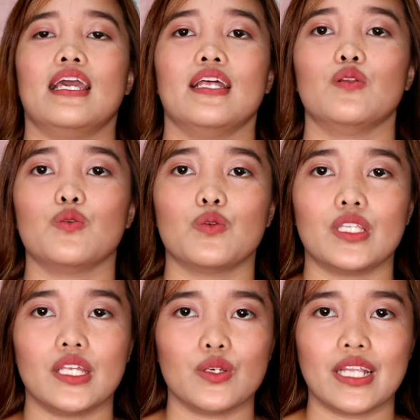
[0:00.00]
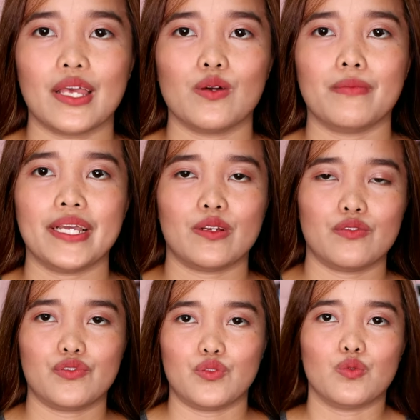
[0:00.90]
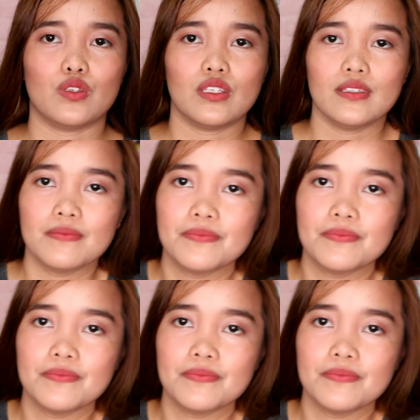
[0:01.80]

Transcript: And hugutin ko na yung microphone.